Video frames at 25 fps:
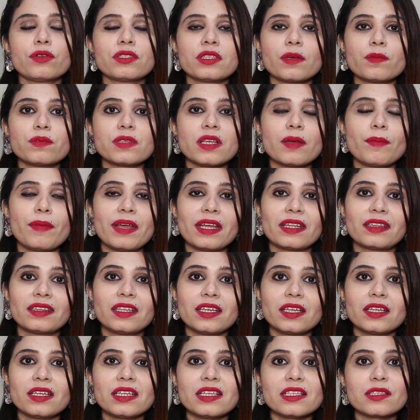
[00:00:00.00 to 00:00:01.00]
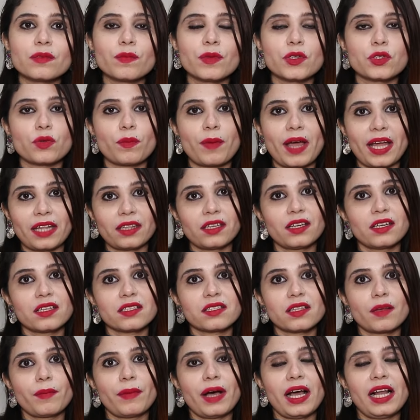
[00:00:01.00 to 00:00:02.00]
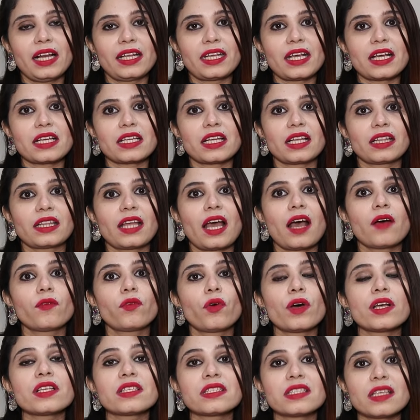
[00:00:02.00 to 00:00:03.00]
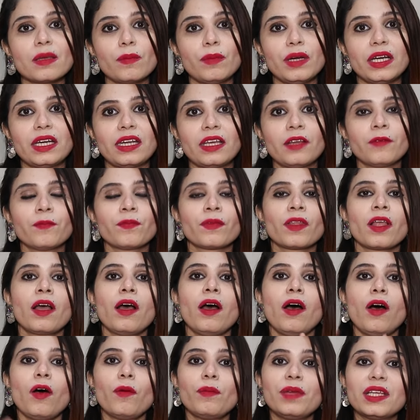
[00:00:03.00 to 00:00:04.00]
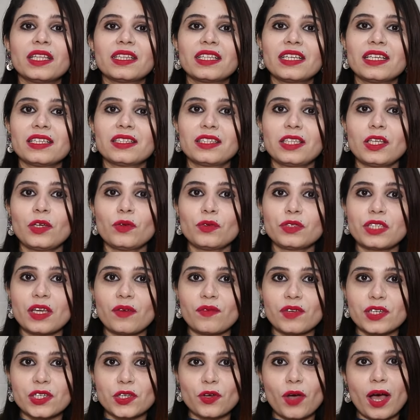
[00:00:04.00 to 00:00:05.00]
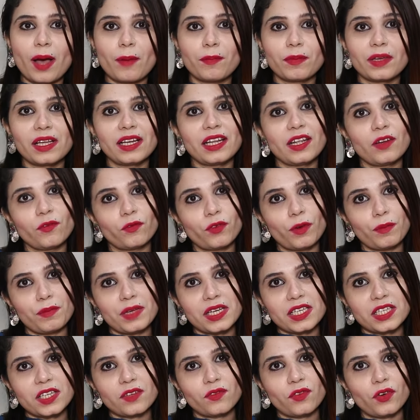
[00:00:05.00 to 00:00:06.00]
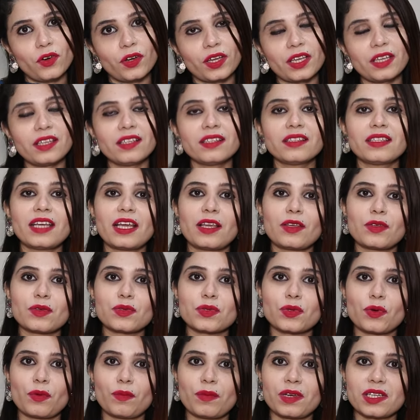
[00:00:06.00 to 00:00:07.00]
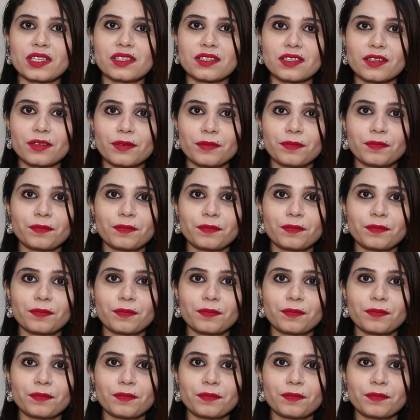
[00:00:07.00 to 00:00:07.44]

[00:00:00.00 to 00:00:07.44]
और सबसे बेहतर इसमें जो मेथड इस्तेमाल किया जाता है वो है सी उम्मीद करती हूँ ये वीडियो आपके लिए इन्फॉर्मेटिव होगी थैंक यू सो मच